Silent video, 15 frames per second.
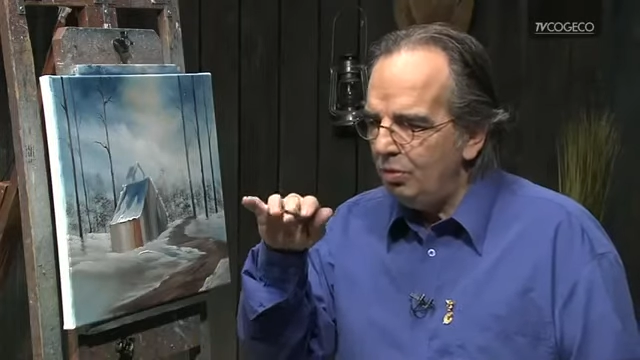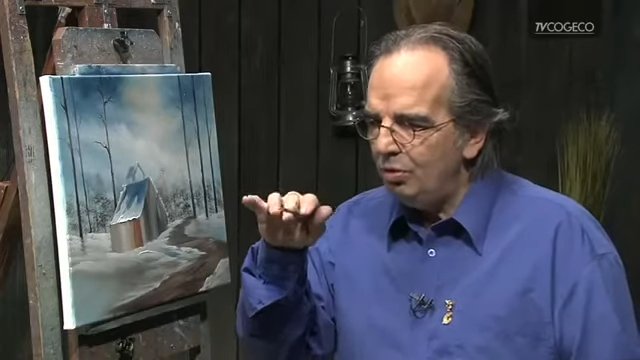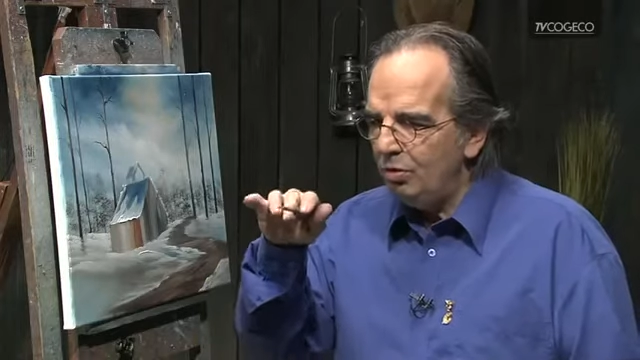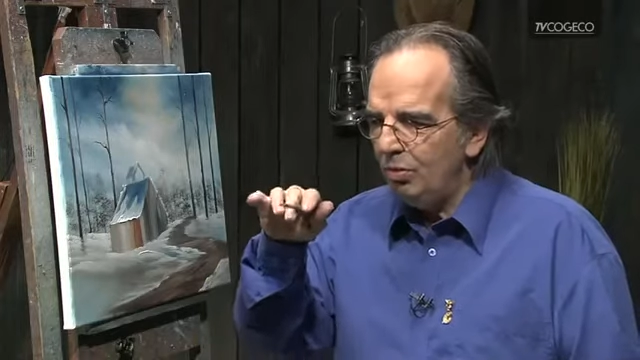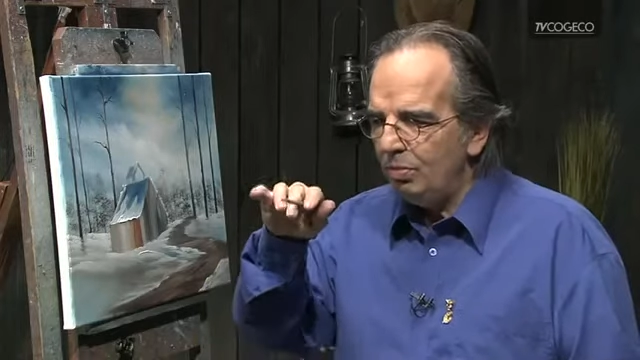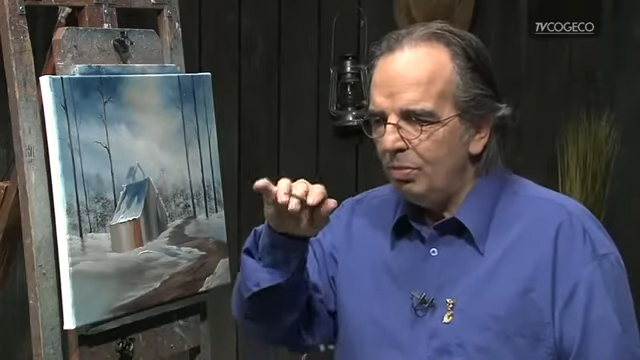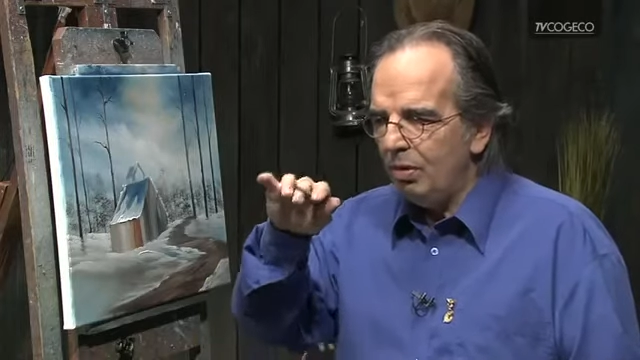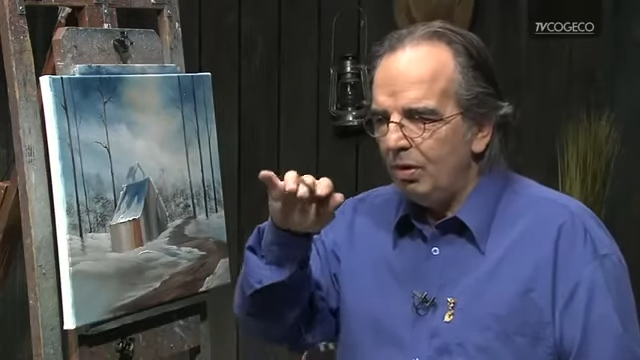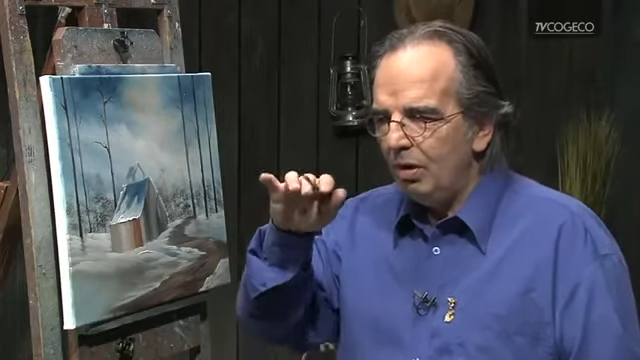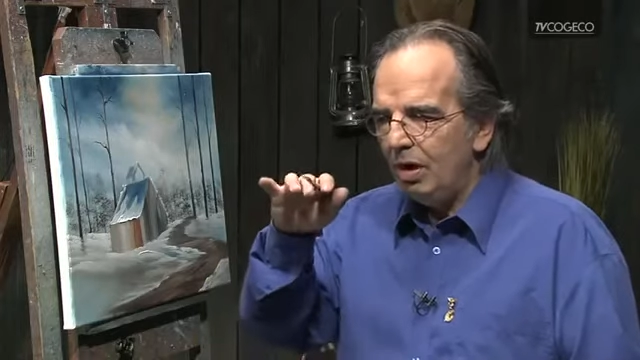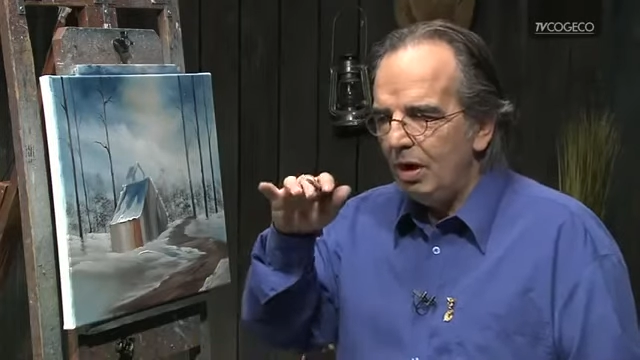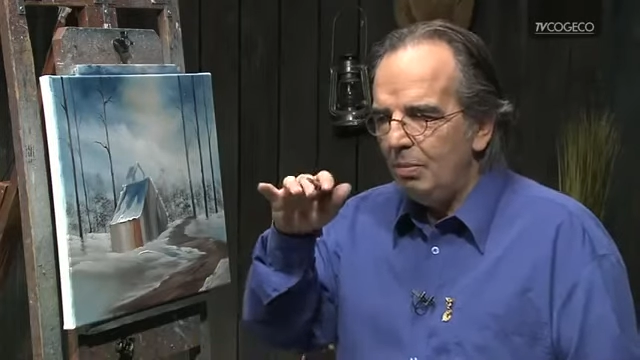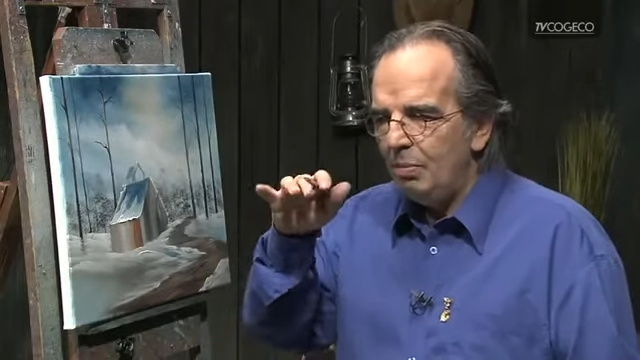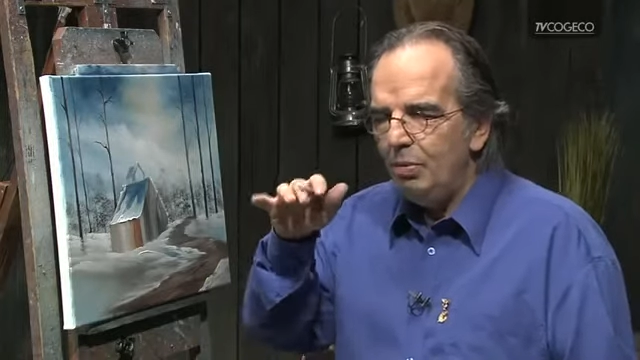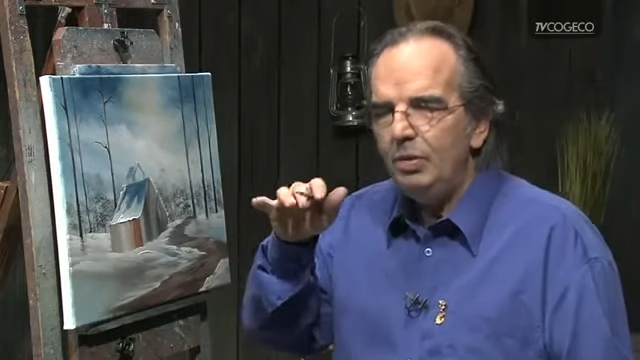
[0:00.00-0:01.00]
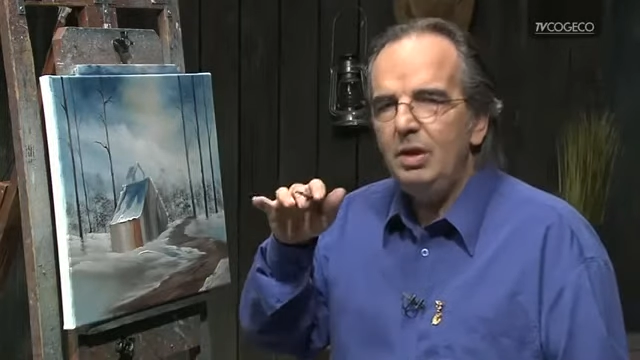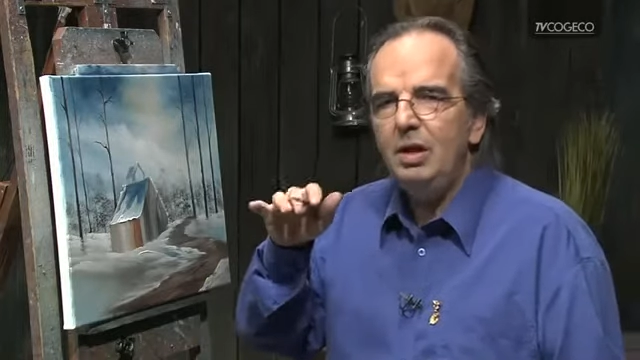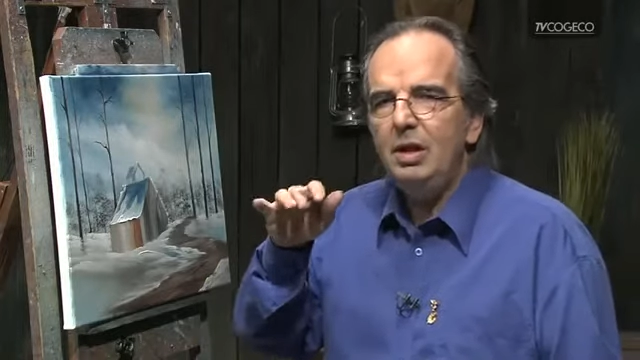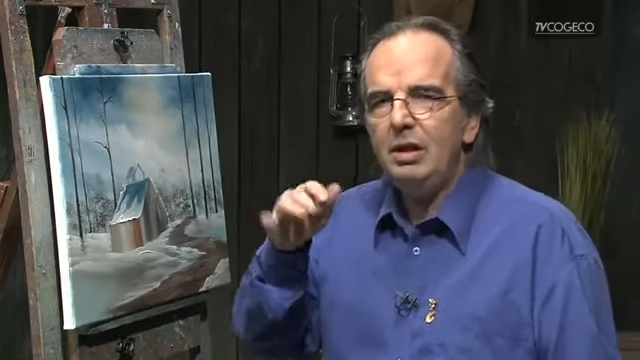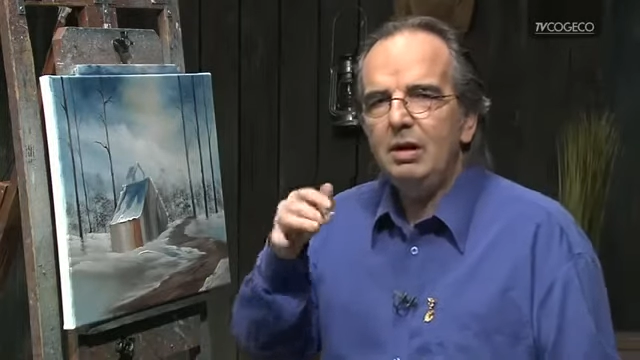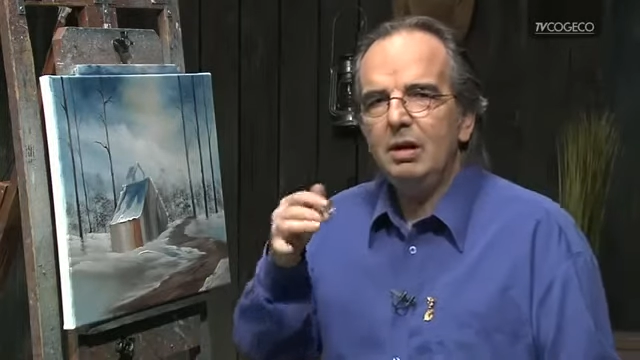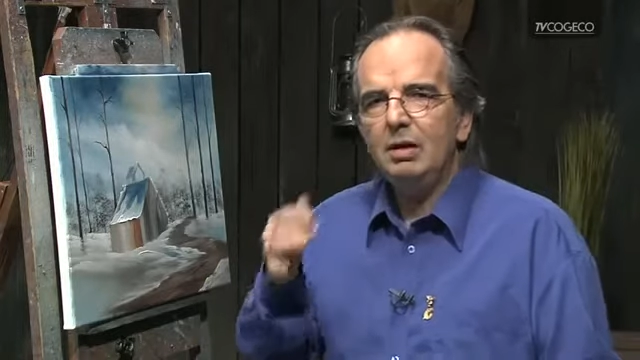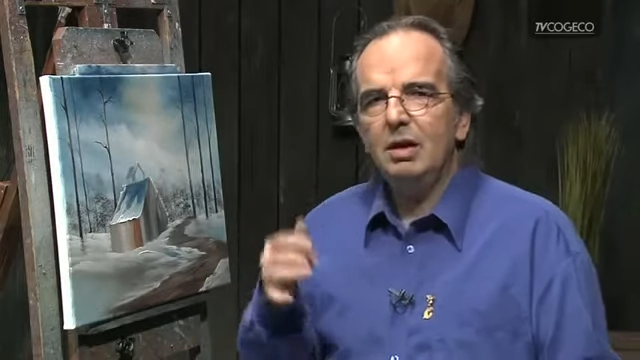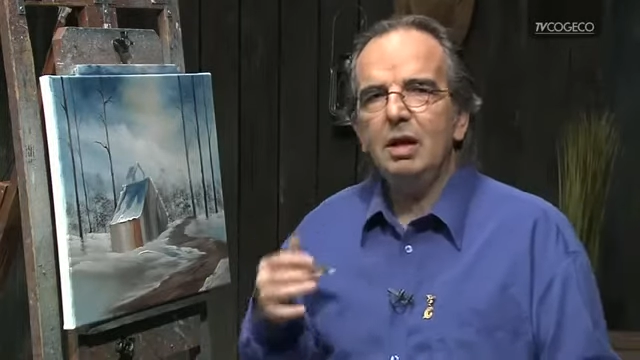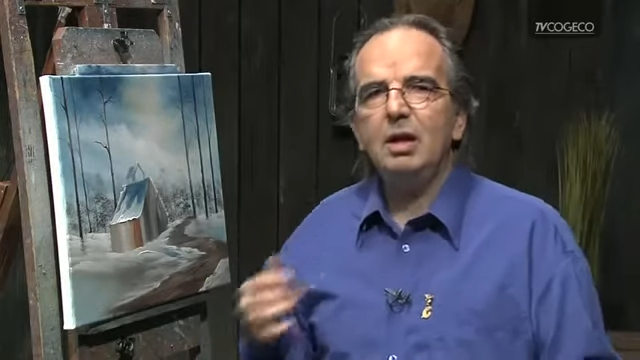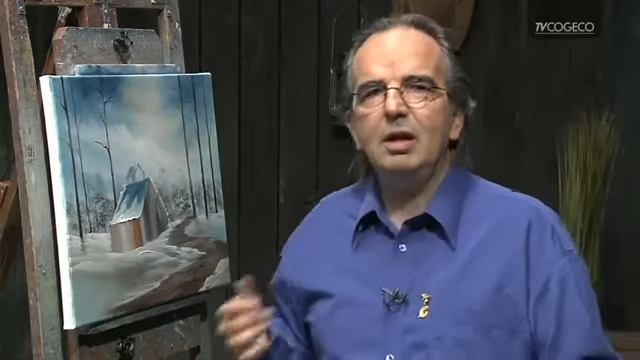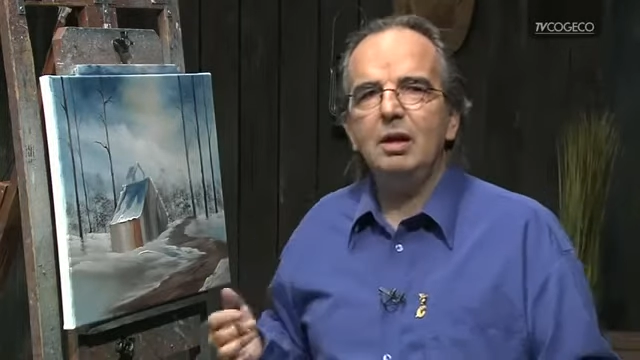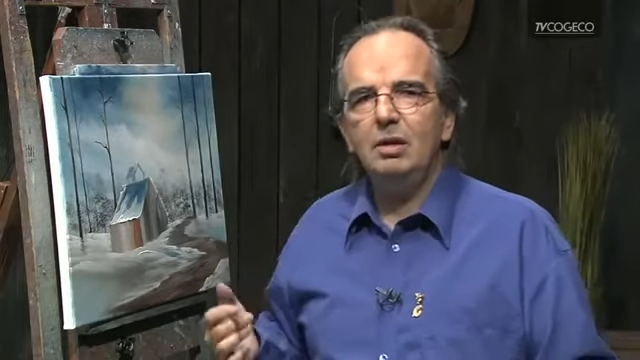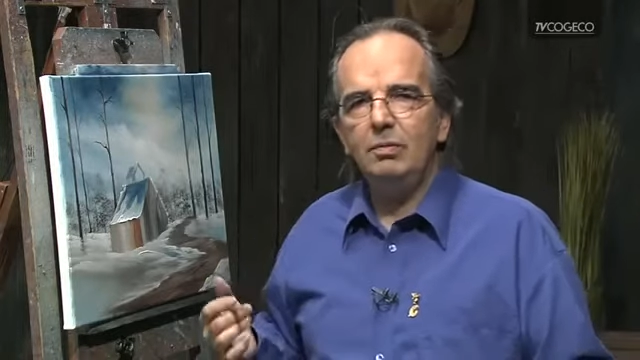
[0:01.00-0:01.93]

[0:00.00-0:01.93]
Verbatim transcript: souple et plus délicat dans